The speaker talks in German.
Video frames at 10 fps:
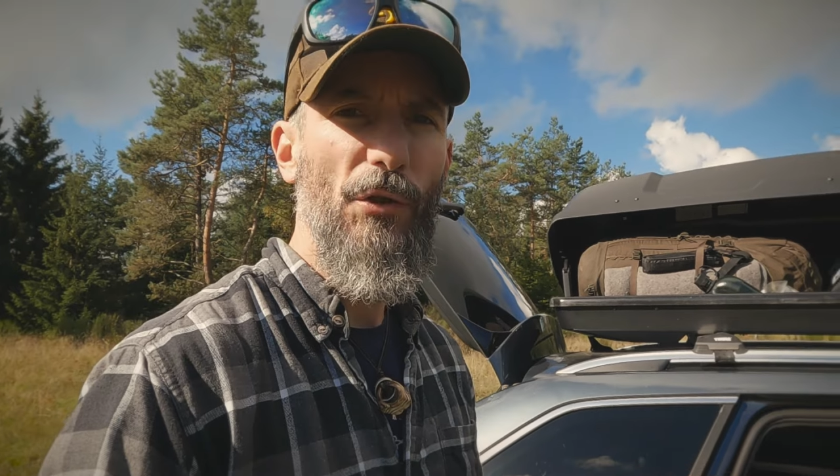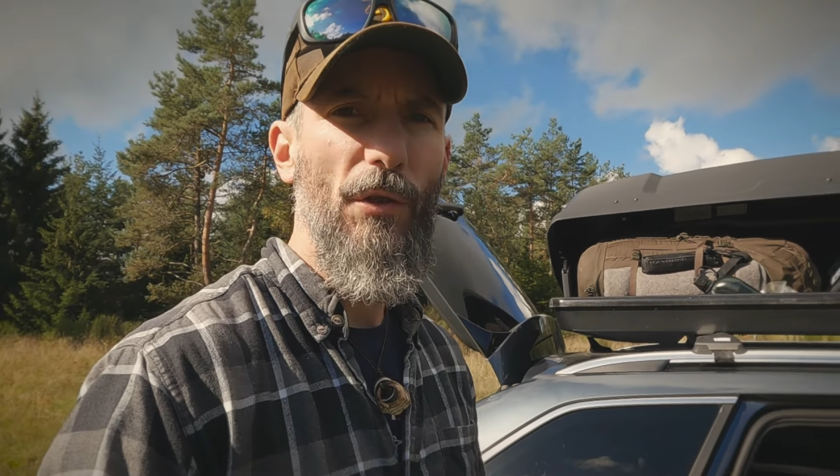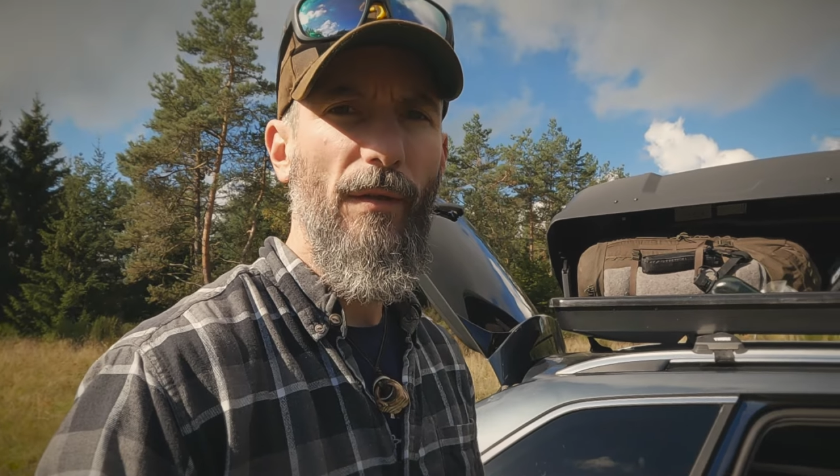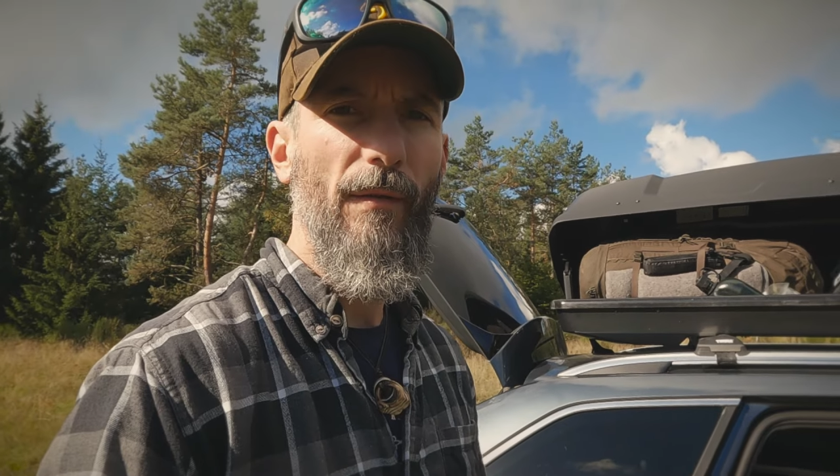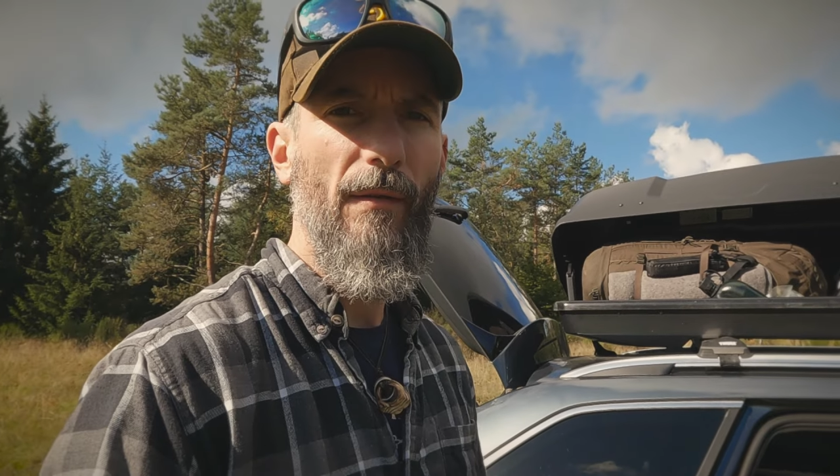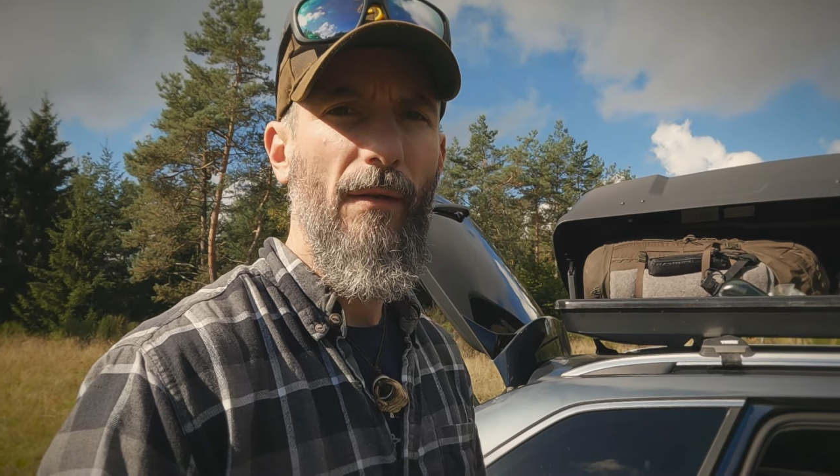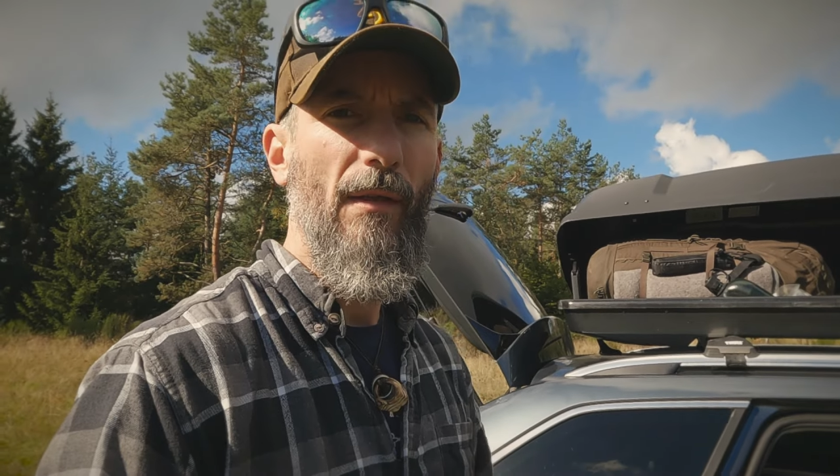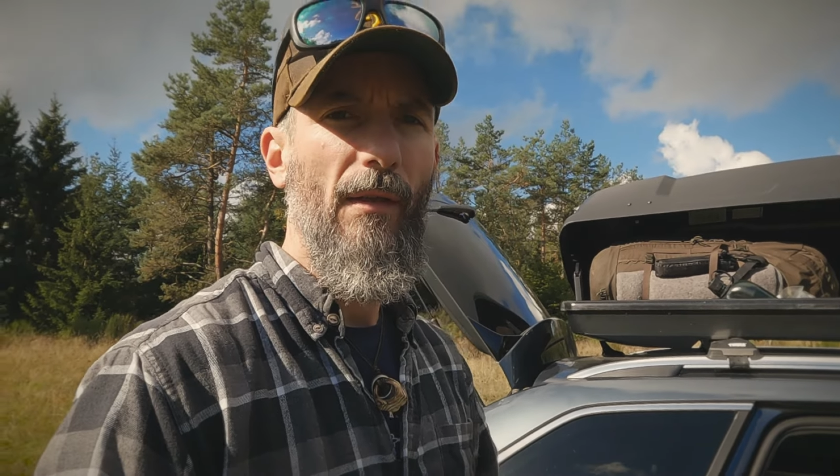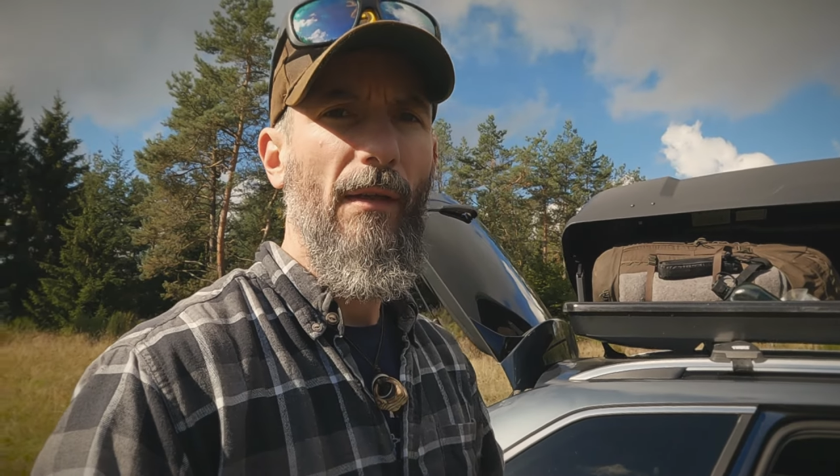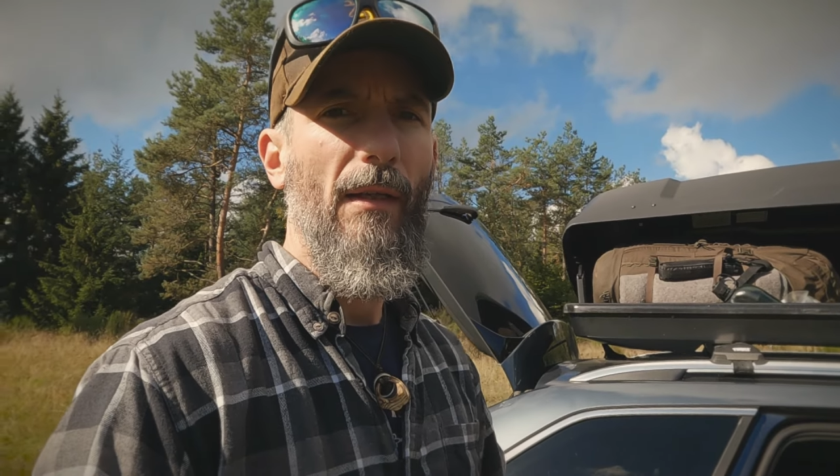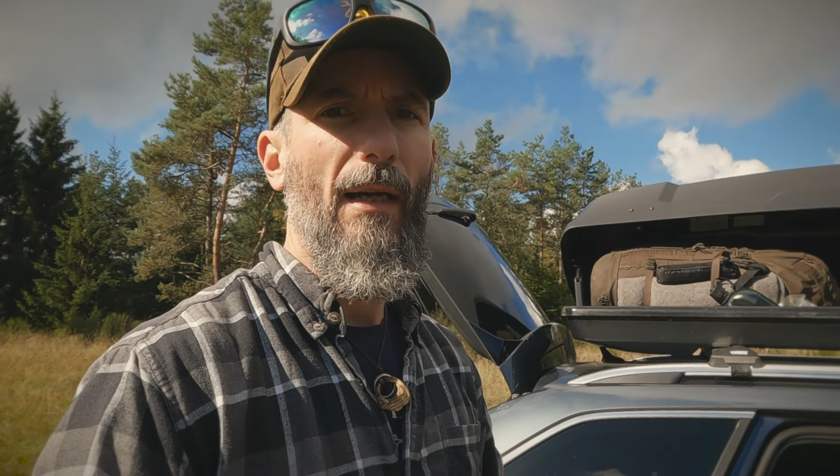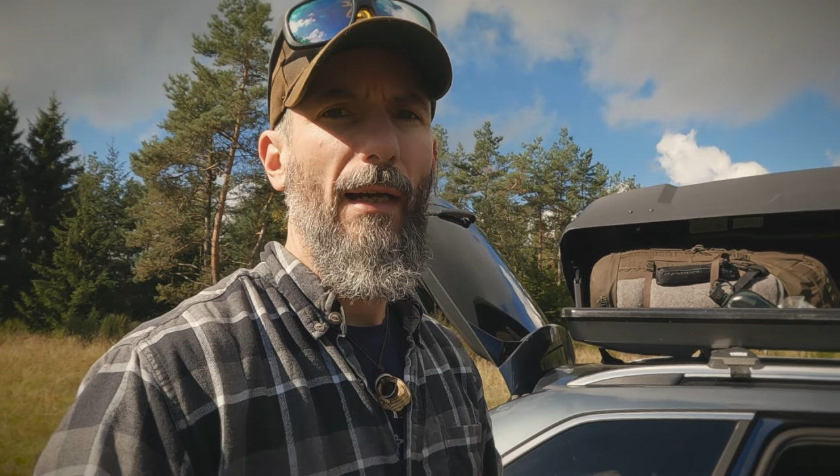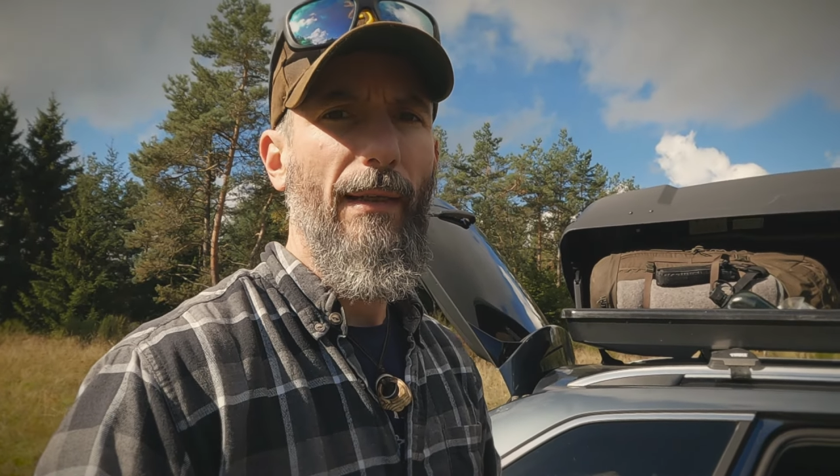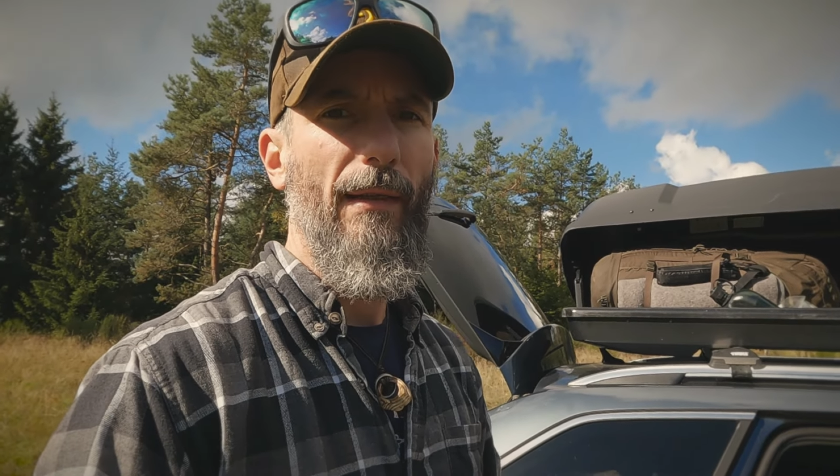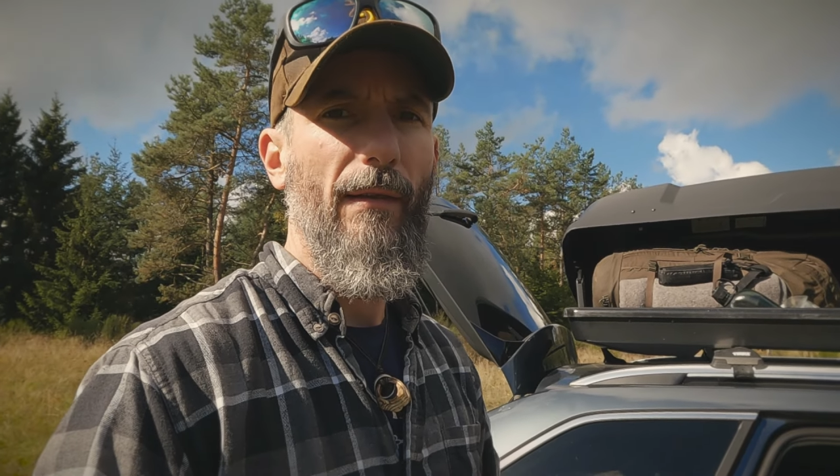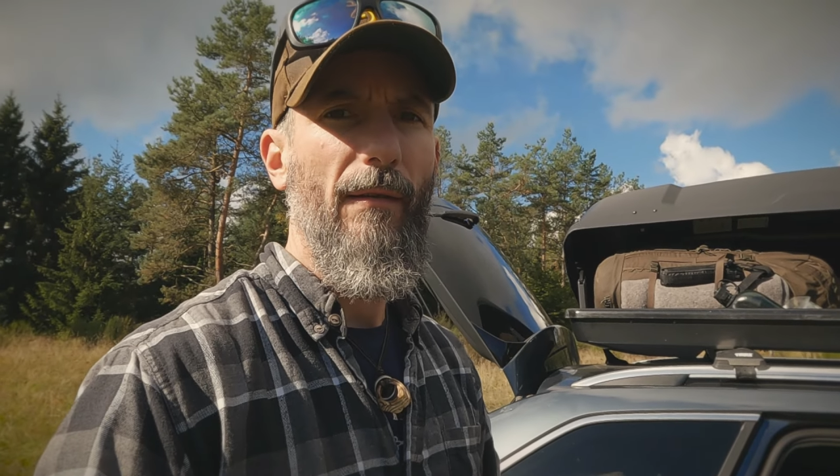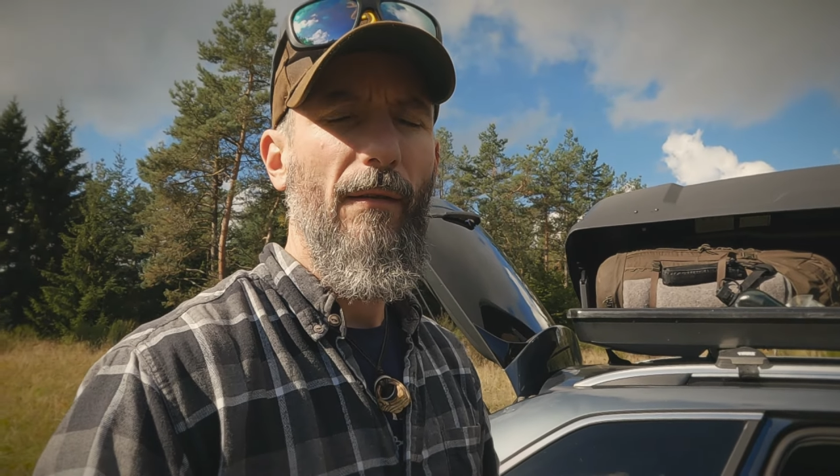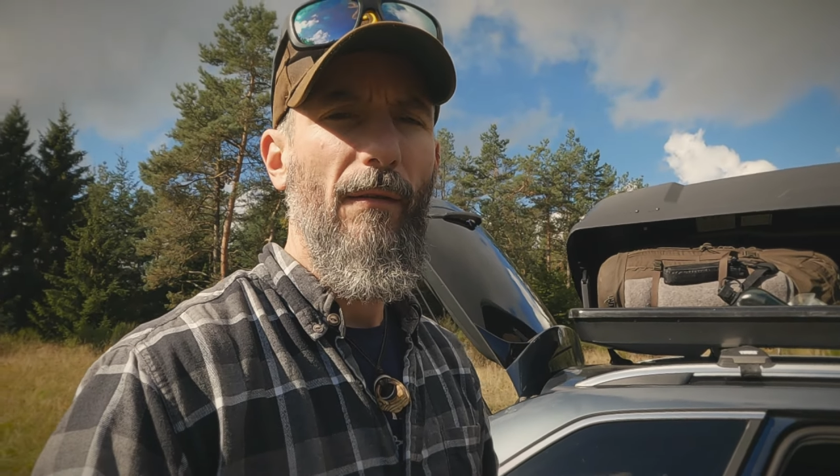entschlossen, eine